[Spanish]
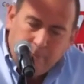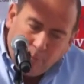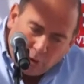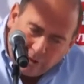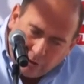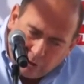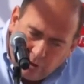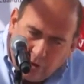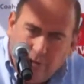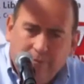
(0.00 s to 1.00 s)
Porque
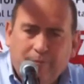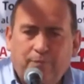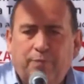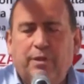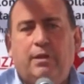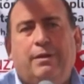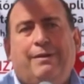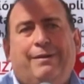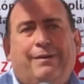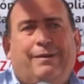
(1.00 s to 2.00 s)
Torreón
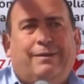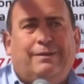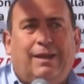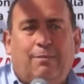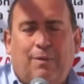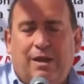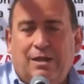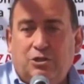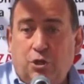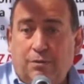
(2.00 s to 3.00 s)
tiene
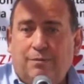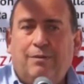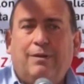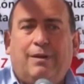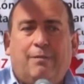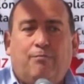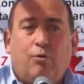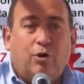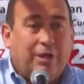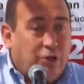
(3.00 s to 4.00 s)
planeación,
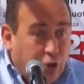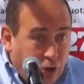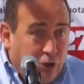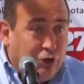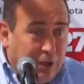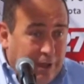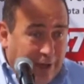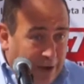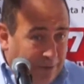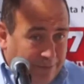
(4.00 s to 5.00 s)
porque Torreón tiene
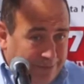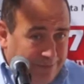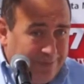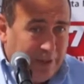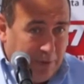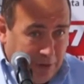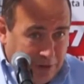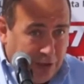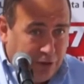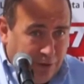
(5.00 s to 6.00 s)
dinero. También es
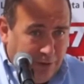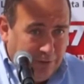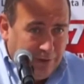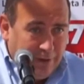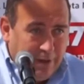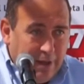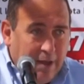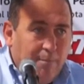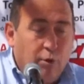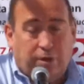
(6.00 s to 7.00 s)
cierto.
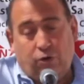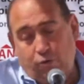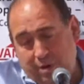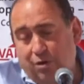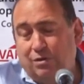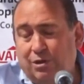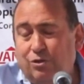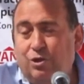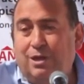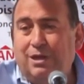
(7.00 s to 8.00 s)
Porque el gobierno del
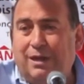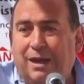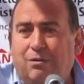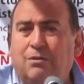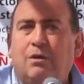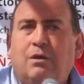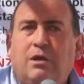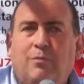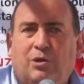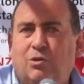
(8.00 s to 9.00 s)
Estado tiene dinero
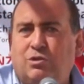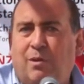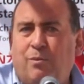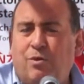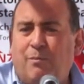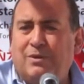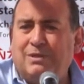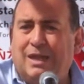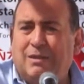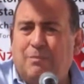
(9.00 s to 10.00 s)
y porque damos el apoyo del
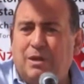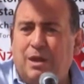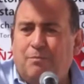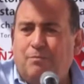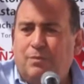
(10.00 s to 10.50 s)
presidente Peña.